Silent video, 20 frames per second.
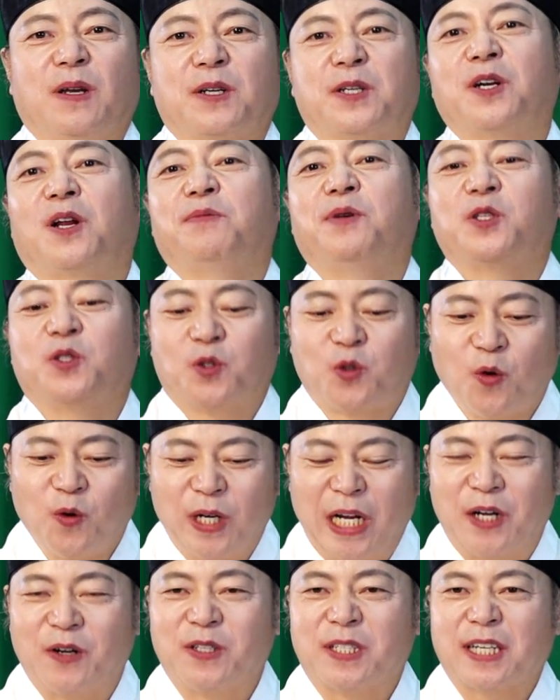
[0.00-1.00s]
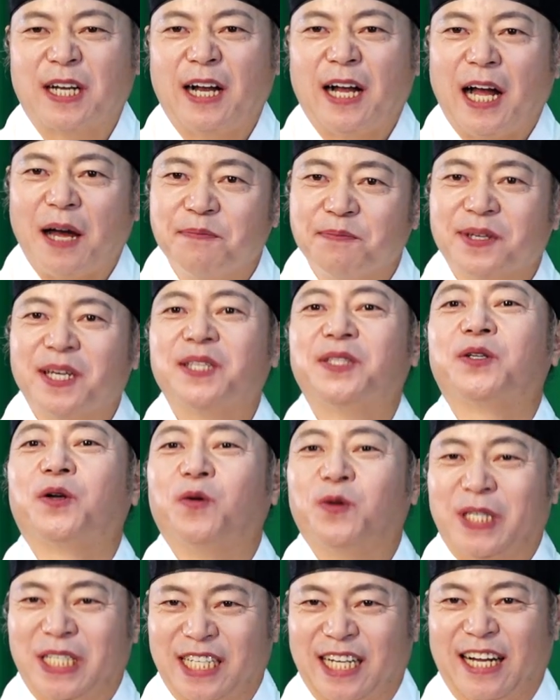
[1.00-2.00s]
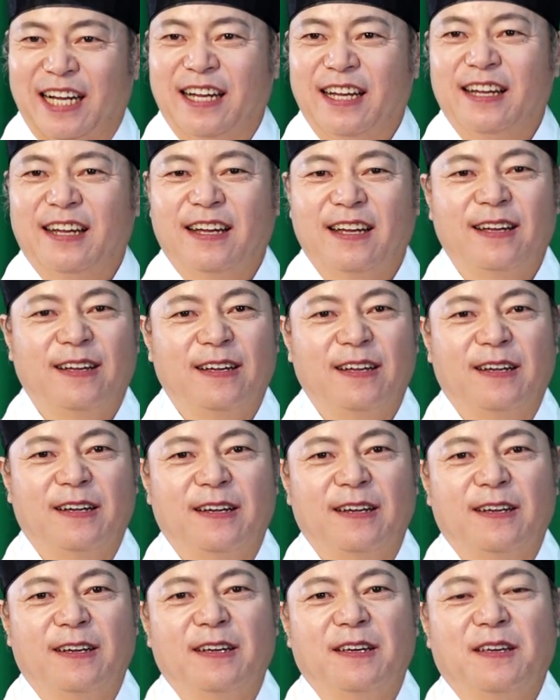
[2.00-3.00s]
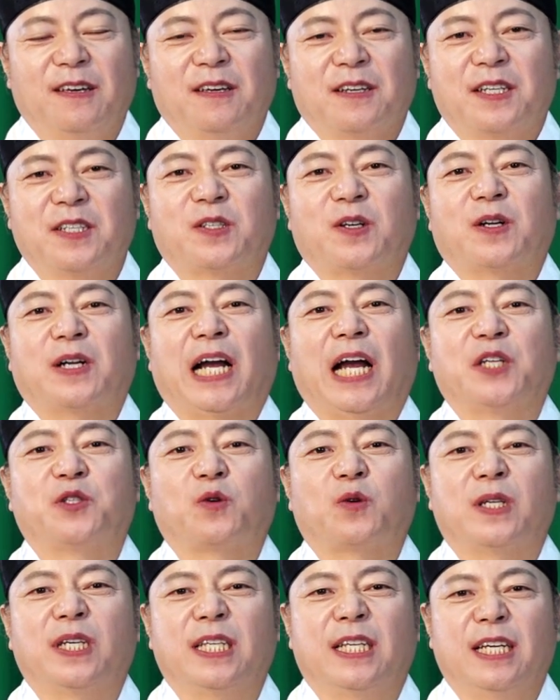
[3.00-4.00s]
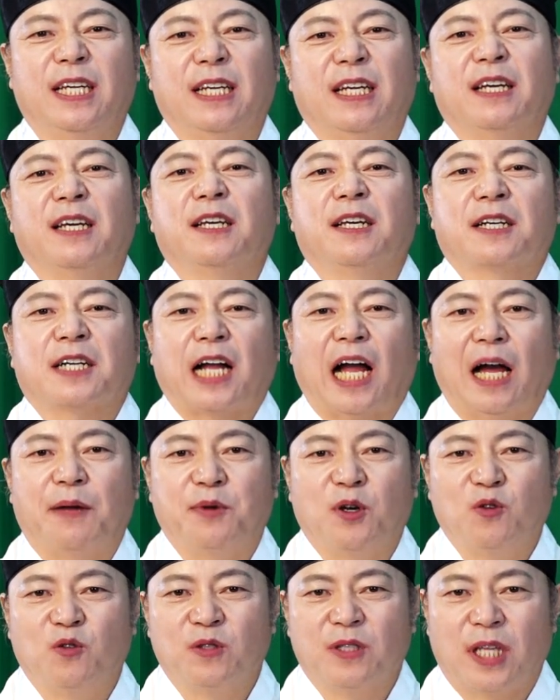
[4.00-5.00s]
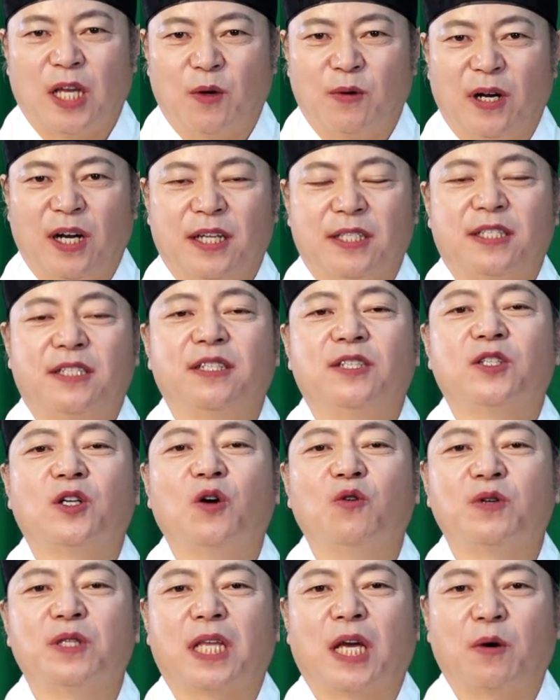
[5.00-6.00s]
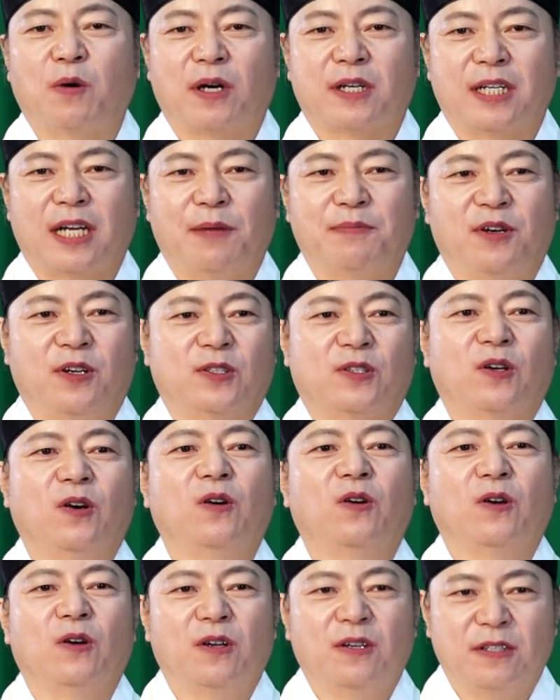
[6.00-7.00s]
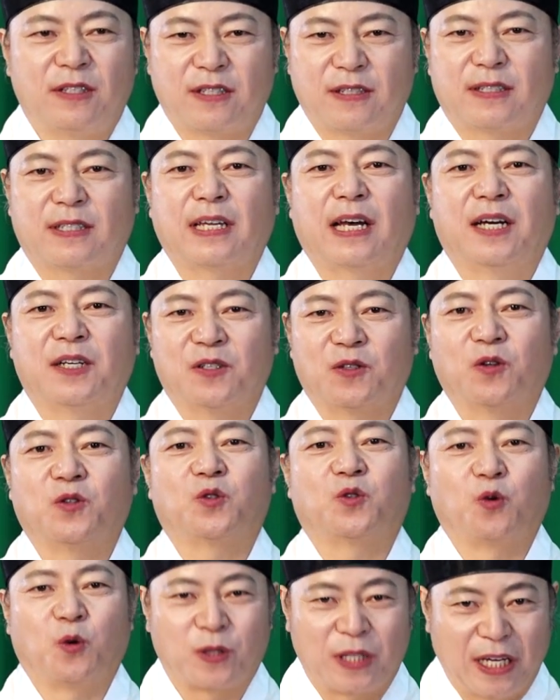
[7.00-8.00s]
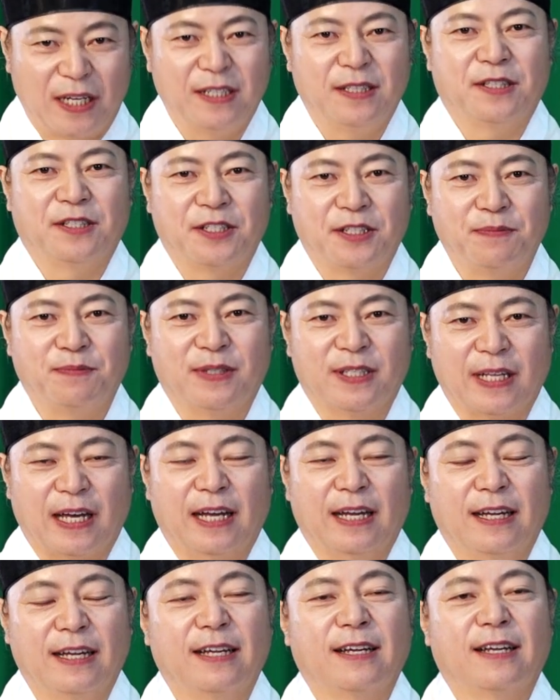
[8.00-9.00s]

그러면 좋은 에너지가 함께 들어오니까 그래서 가족끼리 가벼운 대화, 즐거운 대화를 하면서 식사하는 건 좋다는 뜻입니다.